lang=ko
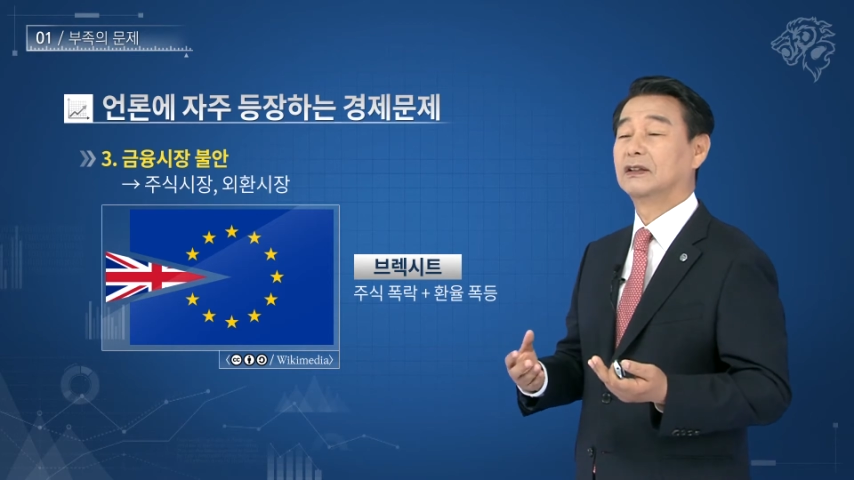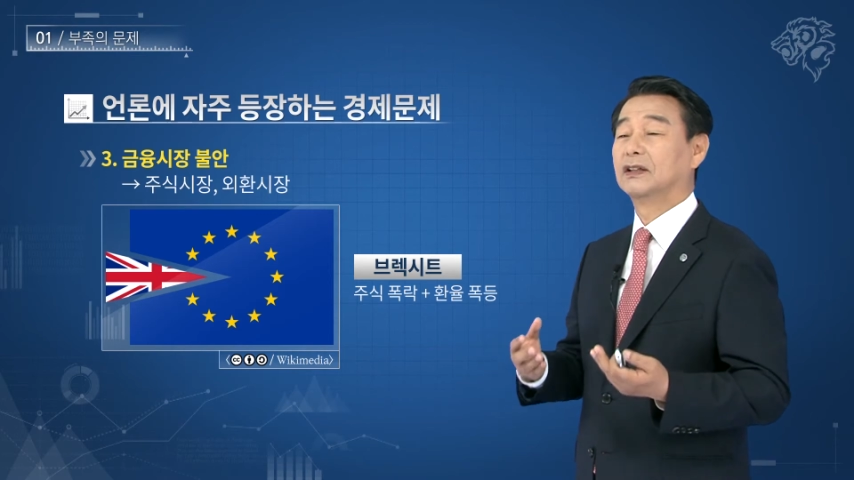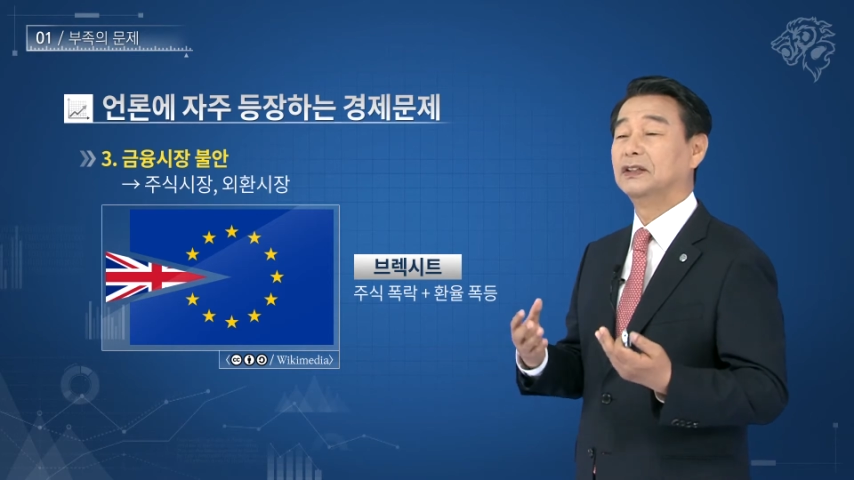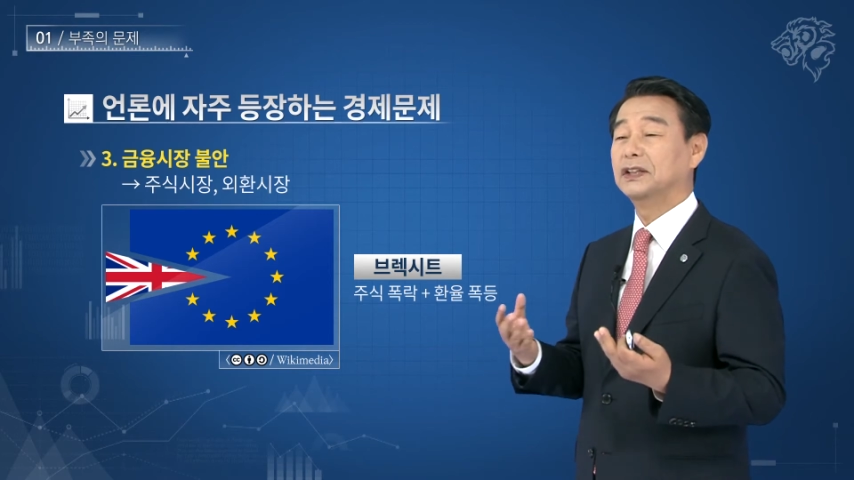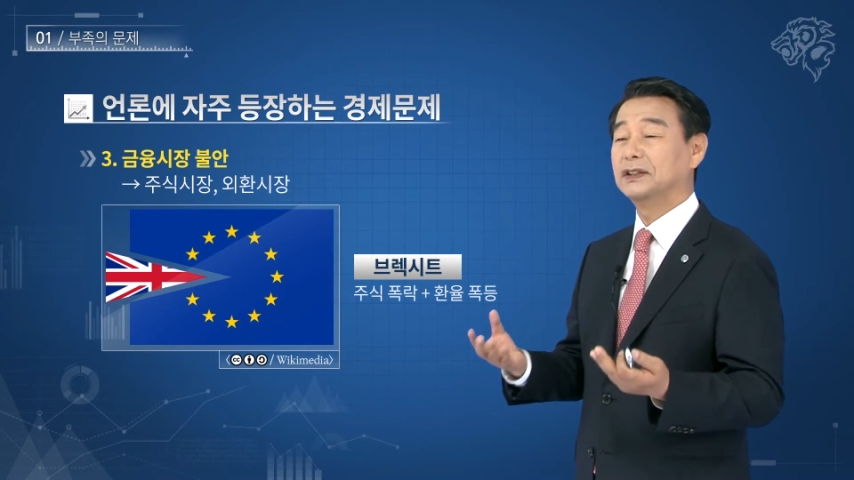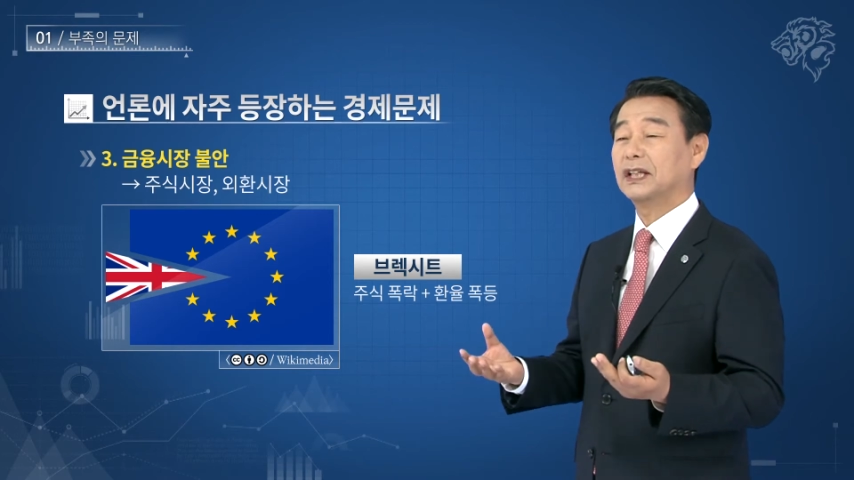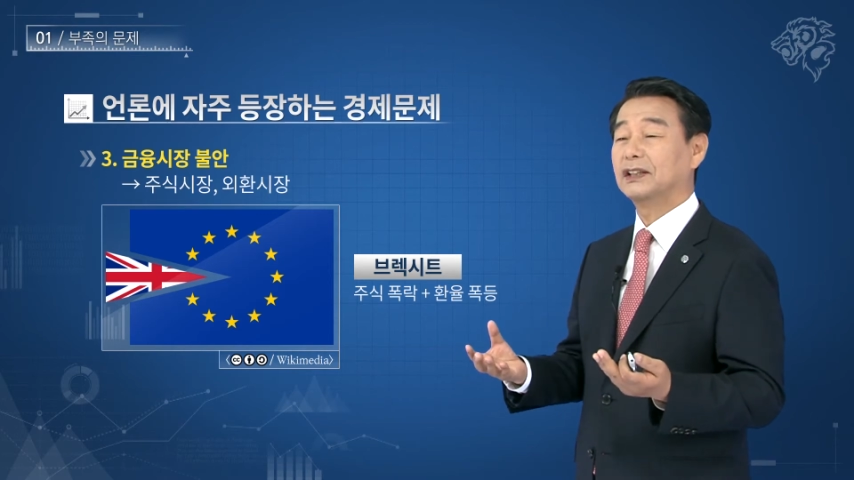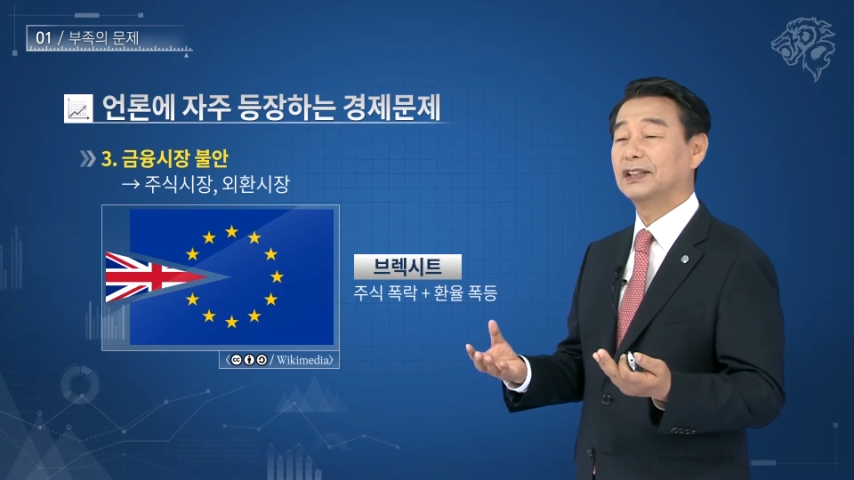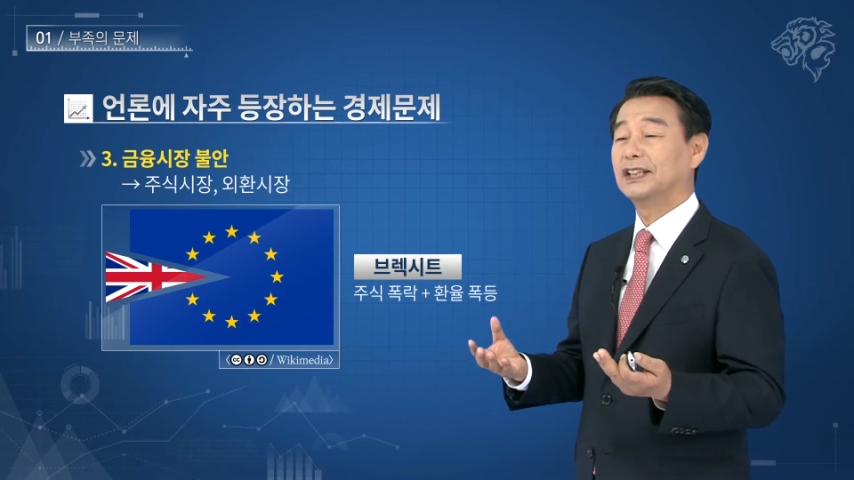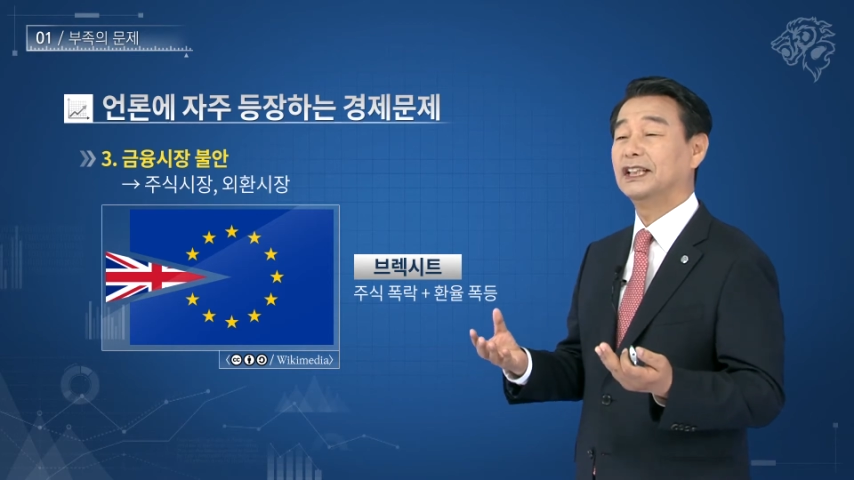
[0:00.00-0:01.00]
그런
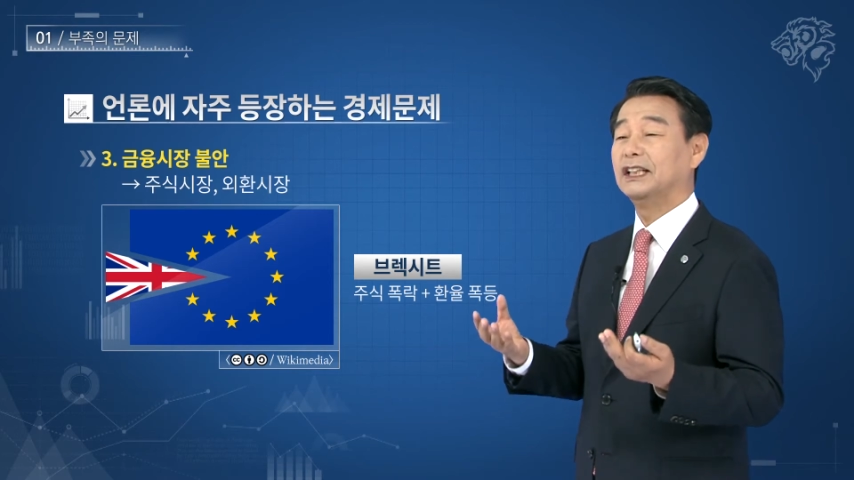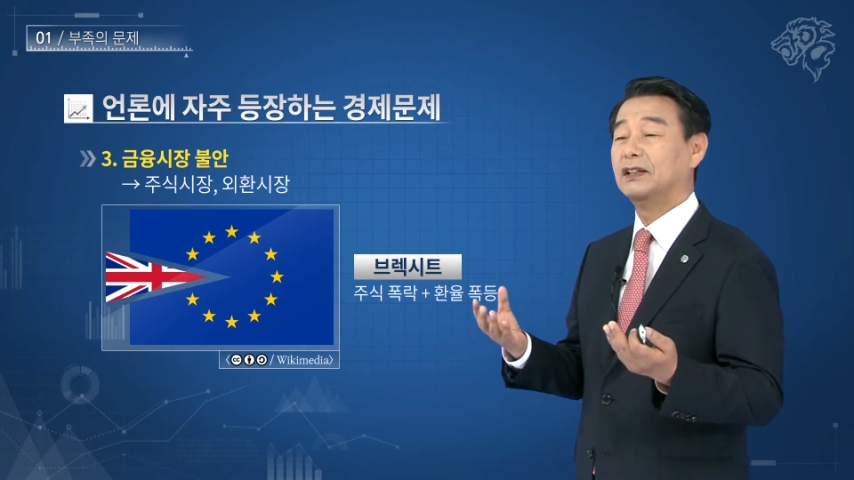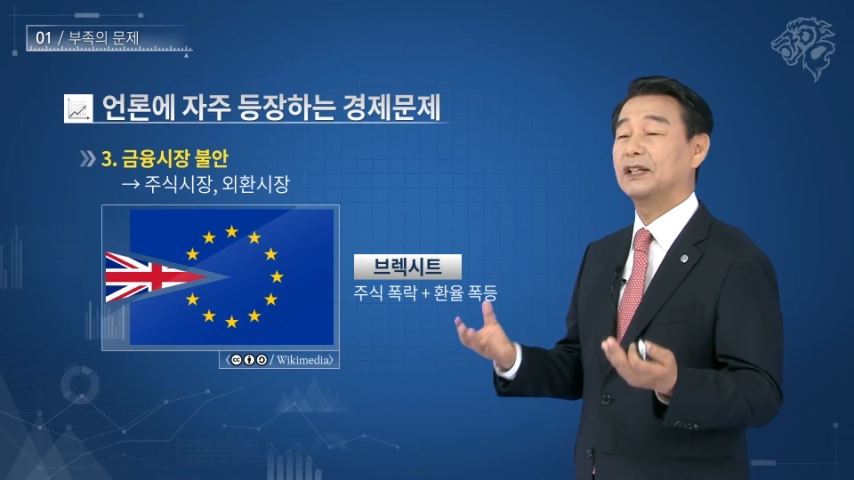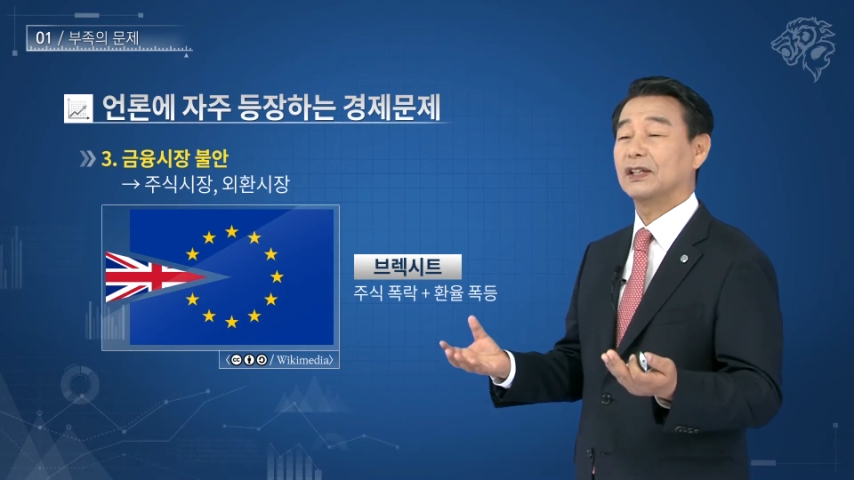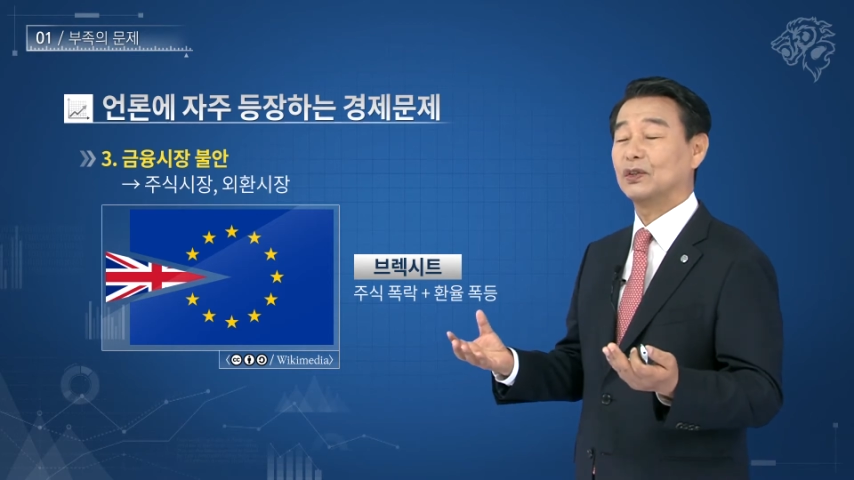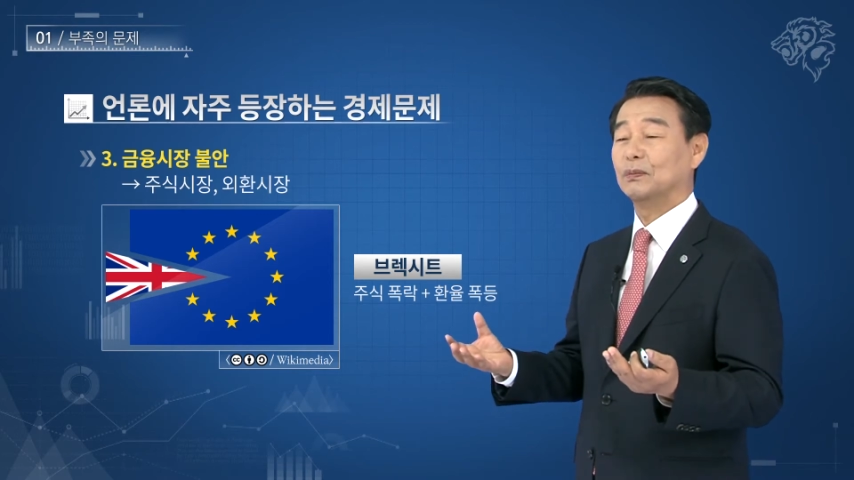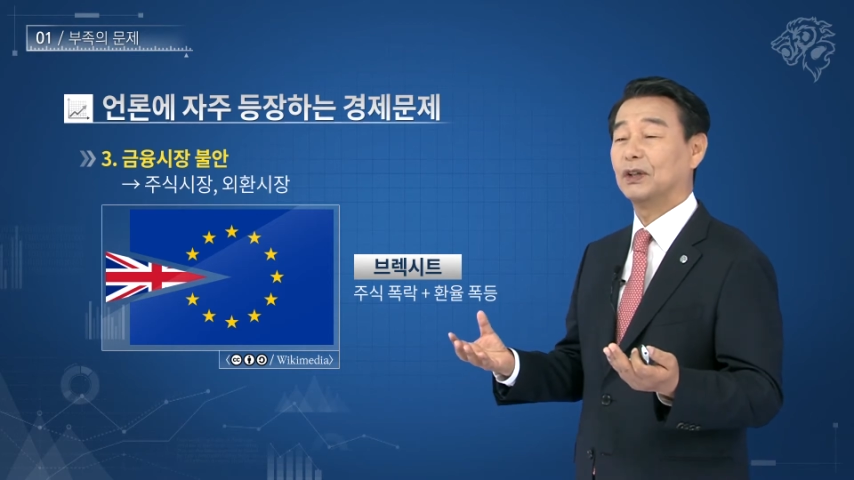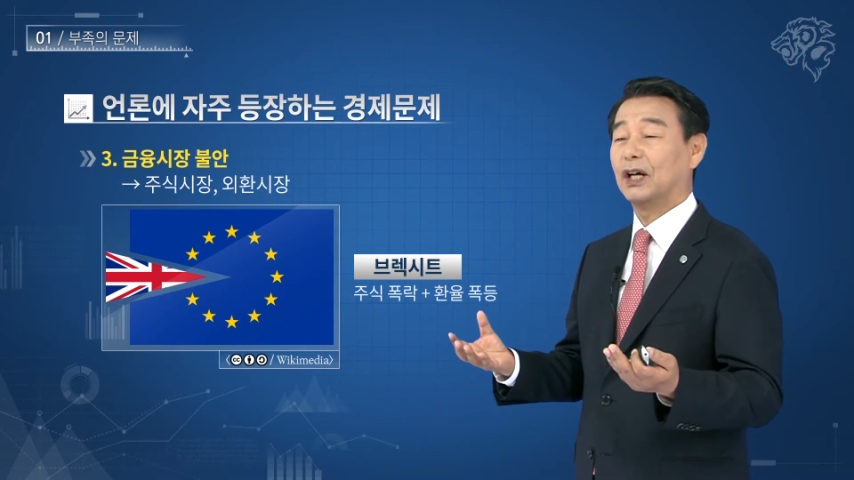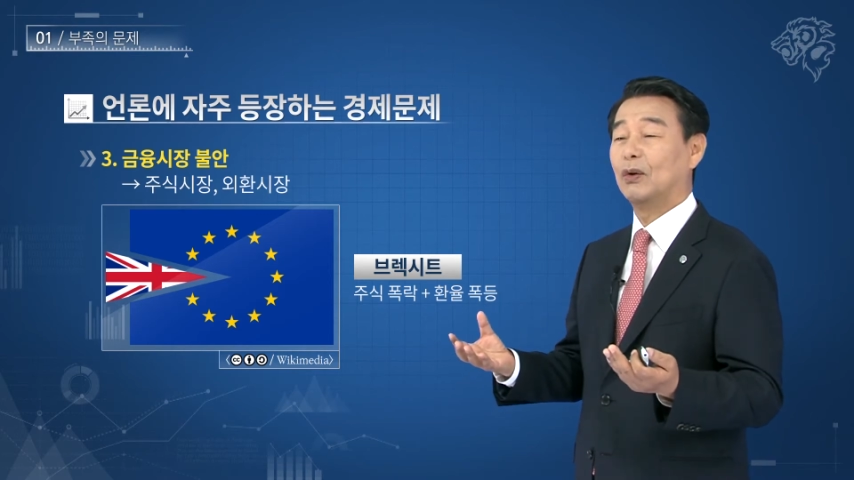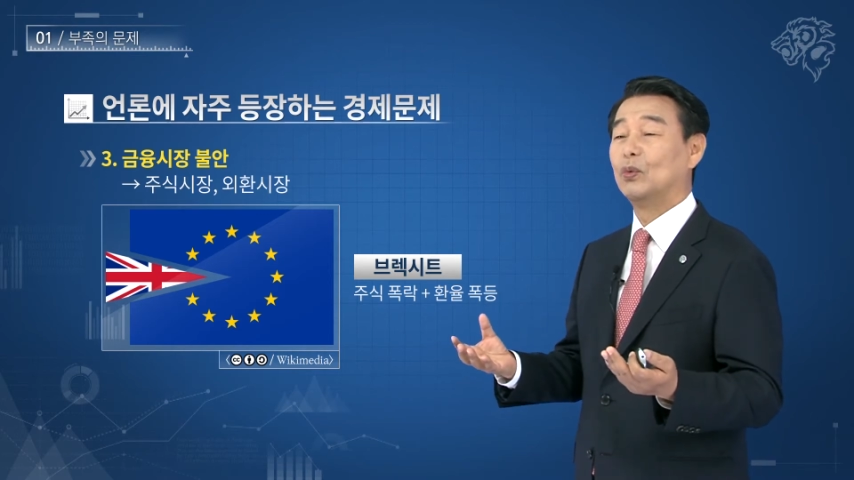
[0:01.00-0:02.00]
현상들이 일어났습니다.